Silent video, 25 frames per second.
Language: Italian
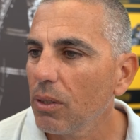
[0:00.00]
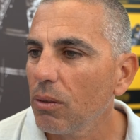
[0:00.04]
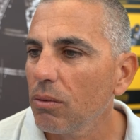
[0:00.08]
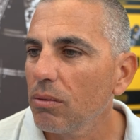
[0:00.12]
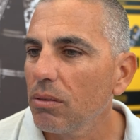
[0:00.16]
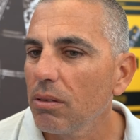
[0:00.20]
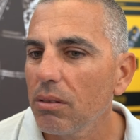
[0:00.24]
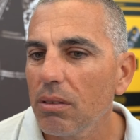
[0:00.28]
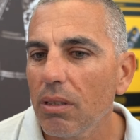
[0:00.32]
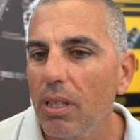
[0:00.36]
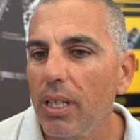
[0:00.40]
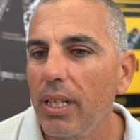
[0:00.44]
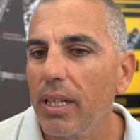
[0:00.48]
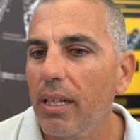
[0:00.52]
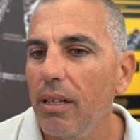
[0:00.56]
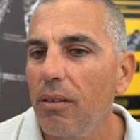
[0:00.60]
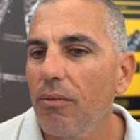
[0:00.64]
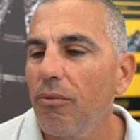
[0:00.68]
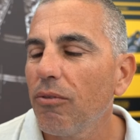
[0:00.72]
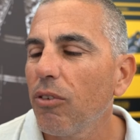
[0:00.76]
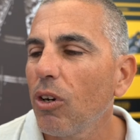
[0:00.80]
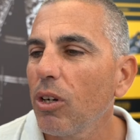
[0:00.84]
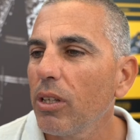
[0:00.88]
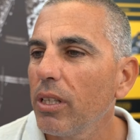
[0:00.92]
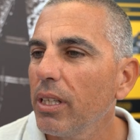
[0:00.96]
non è che
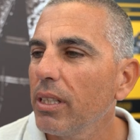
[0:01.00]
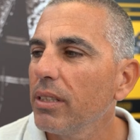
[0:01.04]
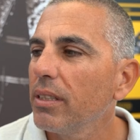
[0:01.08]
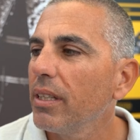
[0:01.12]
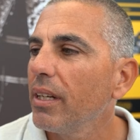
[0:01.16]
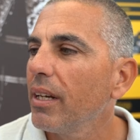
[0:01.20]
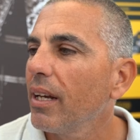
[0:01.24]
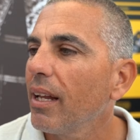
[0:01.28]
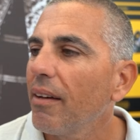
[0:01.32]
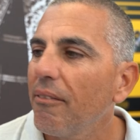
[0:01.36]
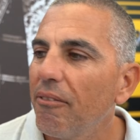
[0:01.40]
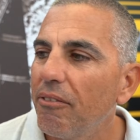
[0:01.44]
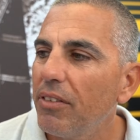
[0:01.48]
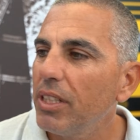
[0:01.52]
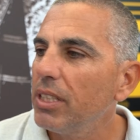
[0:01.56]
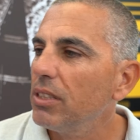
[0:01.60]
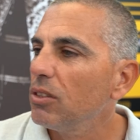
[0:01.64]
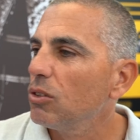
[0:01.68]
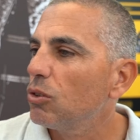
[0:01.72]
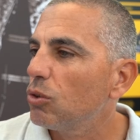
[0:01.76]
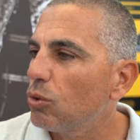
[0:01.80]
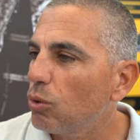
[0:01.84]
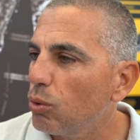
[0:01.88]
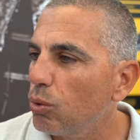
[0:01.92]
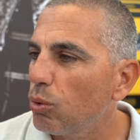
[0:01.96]
ho voglia
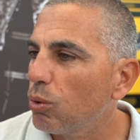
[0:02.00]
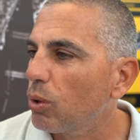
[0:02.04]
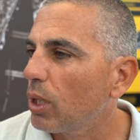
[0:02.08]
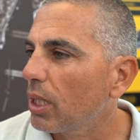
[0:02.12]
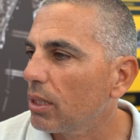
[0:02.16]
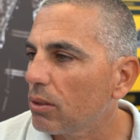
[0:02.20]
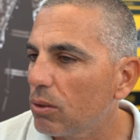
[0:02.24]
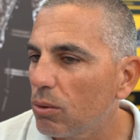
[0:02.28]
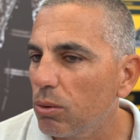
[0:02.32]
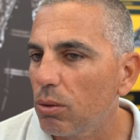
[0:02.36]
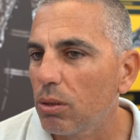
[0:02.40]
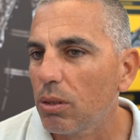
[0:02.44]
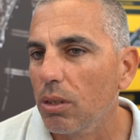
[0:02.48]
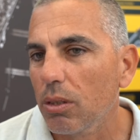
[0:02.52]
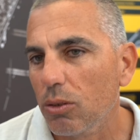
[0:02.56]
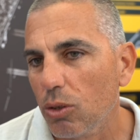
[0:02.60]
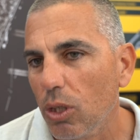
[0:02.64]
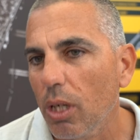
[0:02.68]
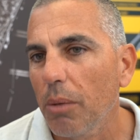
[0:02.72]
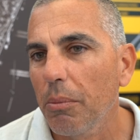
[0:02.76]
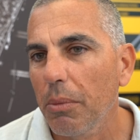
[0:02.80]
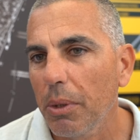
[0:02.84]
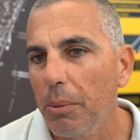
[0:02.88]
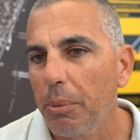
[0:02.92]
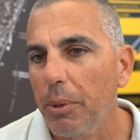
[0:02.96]
dell'avventura, tutte,
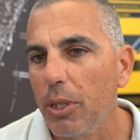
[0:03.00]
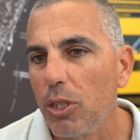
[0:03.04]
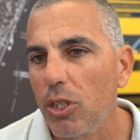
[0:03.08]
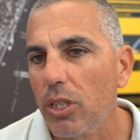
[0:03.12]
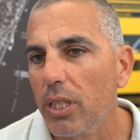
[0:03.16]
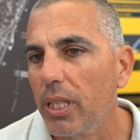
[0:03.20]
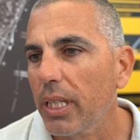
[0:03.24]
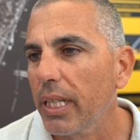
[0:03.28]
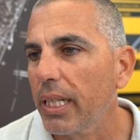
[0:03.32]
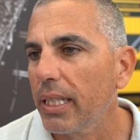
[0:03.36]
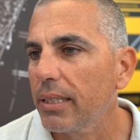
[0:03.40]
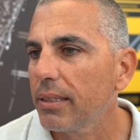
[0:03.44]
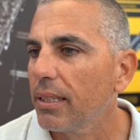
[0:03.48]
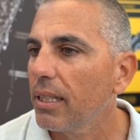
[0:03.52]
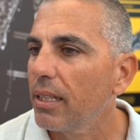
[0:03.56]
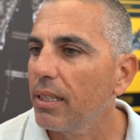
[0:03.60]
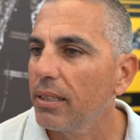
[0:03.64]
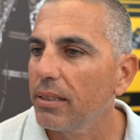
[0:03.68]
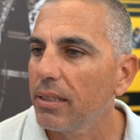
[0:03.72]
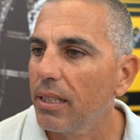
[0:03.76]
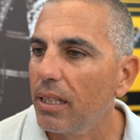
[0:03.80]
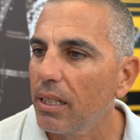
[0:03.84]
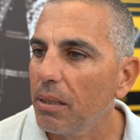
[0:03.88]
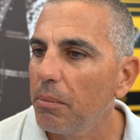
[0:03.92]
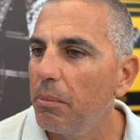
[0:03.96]
cioè a me piace regatare,
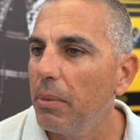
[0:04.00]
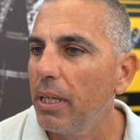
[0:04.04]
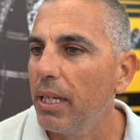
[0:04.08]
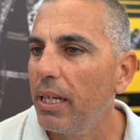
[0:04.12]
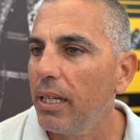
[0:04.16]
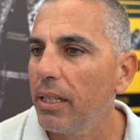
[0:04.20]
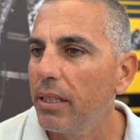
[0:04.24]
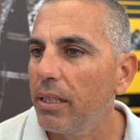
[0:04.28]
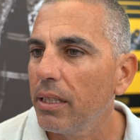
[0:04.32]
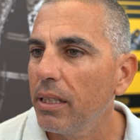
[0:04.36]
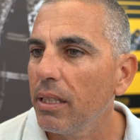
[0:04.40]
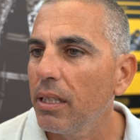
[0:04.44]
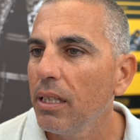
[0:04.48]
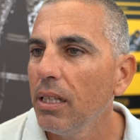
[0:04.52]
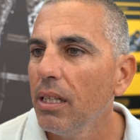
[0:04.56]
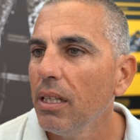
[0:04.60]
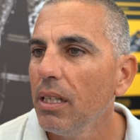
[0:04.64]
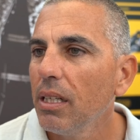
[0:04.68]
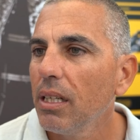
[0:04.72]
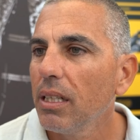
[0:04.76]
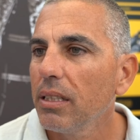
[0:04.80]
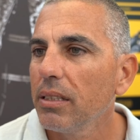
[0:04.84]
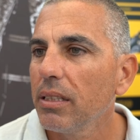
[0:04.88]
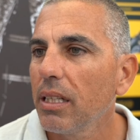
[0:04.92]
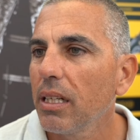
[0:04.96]
andare bene,
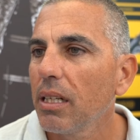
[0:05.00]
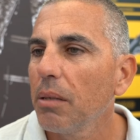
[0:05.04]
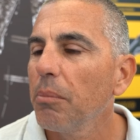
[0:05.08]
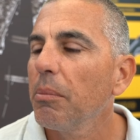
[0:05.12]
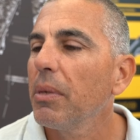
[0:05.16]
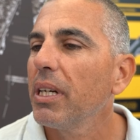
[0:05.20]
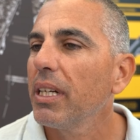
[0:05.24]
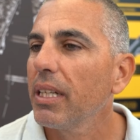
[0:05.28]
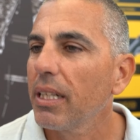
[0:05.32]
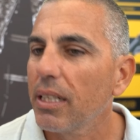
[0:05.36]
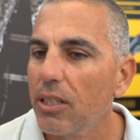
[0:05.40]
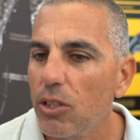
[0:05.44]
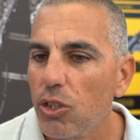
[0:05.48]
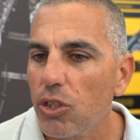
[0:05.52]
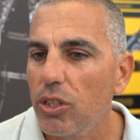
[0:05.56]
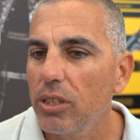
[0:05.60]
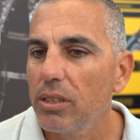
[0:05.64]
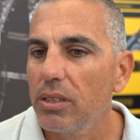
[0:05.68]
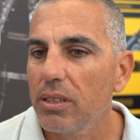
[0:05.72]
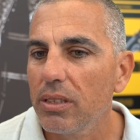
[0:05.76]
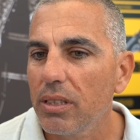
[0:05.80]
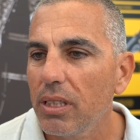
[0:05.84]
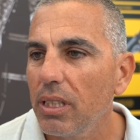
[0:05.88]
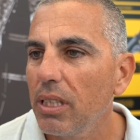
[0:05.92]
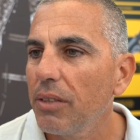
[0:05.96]
andare in maniera
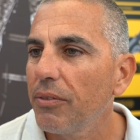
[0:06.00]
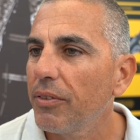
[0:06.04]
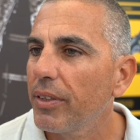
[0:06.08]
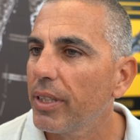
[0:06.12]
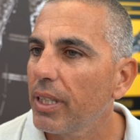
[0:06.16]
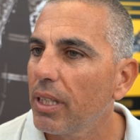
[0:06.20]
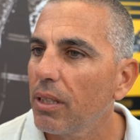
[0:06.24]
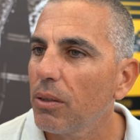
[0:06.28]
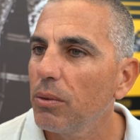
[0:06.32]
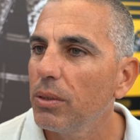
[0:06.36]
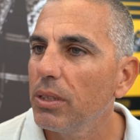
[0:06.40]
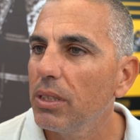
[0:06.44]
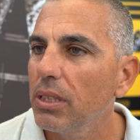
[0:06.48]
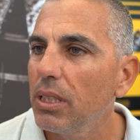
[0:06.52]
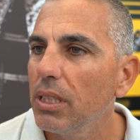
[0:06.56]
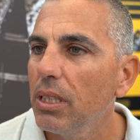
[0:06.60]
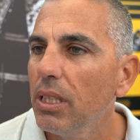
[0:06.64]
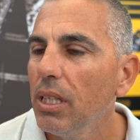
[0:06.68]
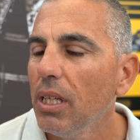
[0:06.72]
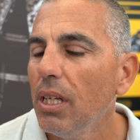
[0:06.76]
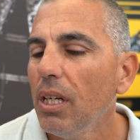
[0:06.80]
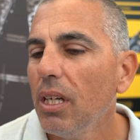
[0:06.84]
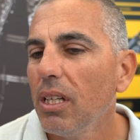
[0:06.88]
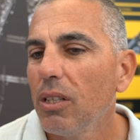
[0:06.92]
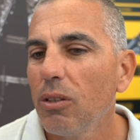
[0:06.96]
scientifica, quindi
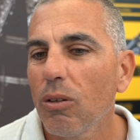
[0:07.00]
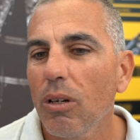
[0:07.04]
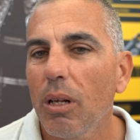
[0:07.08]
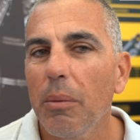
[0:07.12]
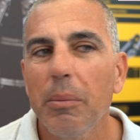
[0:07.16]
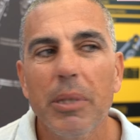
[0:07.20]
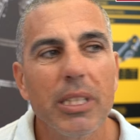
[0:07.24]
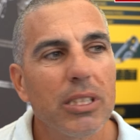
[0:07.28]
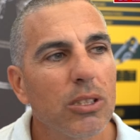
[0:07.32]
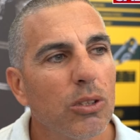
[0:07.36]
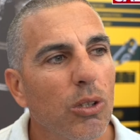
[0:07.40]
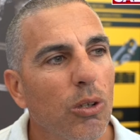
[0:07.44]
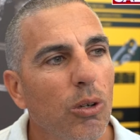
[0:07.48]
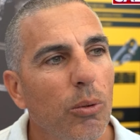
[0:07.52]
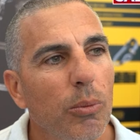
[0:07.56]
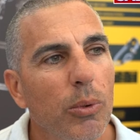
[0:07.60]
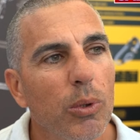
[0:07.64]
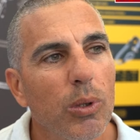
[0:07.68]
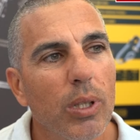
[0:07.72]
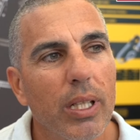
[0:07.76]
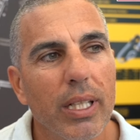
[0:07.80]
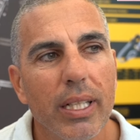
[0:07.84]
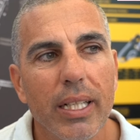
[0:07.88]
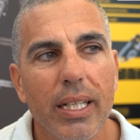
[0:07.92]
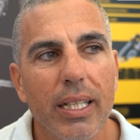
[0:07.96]
non la metto come
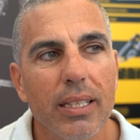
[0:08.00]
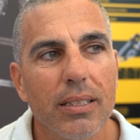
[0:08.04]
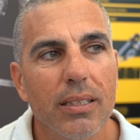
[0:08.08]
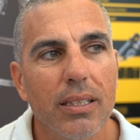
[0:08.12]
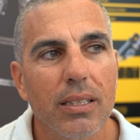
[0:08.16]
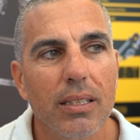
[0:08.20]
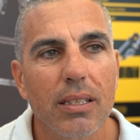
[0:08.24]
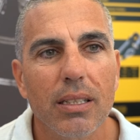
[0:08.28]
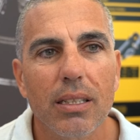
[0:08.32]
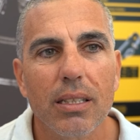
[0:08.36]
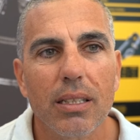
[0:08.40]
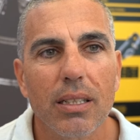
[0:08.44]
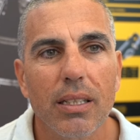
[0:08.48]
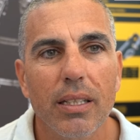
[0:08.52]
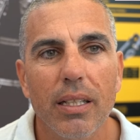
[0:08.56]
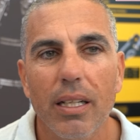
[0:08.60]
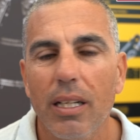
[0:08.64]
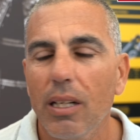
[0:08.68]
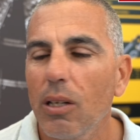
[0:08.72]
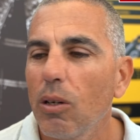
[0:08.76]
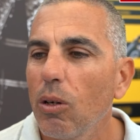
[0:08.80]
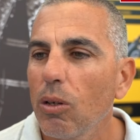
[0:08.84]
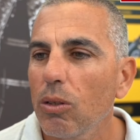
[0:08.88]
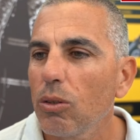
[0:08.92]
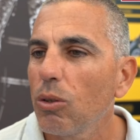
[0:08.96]
una regata che
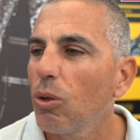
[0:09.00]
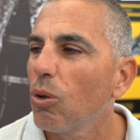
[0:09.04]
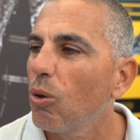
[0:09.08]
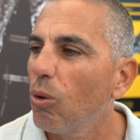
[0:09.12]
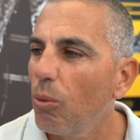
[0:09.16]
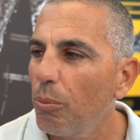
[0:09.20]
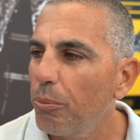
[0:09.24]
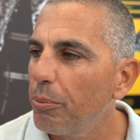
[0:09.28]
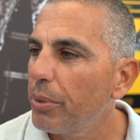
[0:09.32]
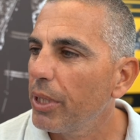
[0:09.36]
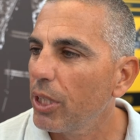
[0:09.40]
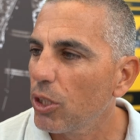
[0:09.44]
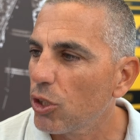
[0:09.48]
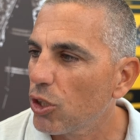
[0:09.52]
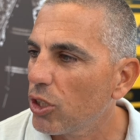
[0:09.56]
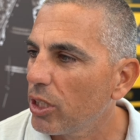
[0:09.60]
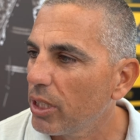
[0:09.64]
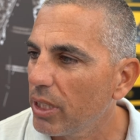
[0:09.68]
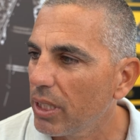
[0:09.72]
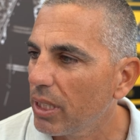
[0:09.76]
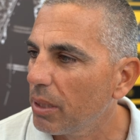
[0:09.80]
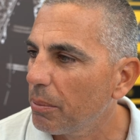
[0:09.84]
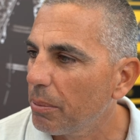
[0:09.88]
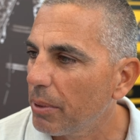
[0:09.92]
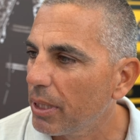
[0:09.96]
ricordo con
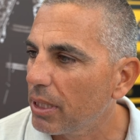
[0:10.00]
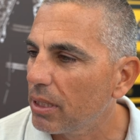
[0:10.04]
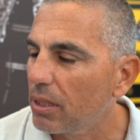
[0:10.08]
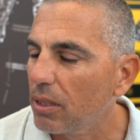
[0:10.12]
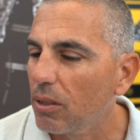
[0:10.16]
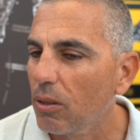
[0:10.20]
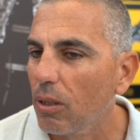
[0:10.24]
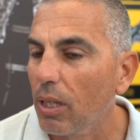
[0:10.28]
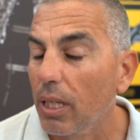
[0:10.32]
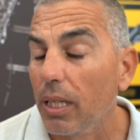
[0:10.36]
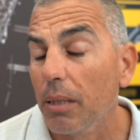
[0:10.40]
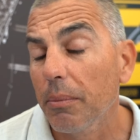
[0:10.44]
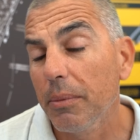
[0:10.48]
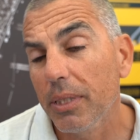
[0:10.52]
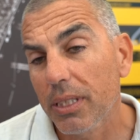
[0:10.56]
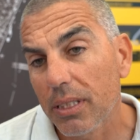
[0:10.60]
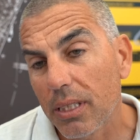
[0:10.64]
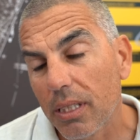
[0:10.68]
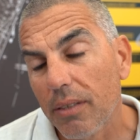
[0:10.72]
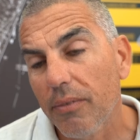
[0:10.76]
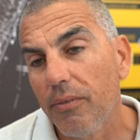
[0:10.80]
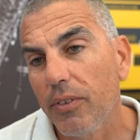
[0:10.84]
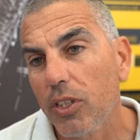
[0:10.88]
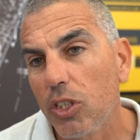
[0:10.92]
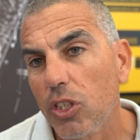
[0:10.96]
piacere particolare,
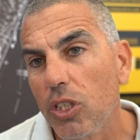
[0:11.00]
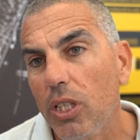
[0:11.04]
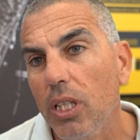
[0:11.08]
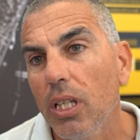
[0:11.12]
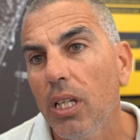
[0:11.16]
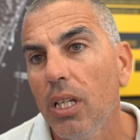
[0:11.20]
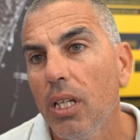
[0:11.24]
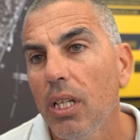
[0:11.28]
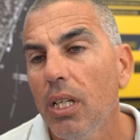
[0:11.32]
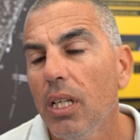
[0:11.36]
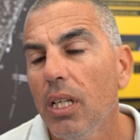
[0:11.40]
mentre invece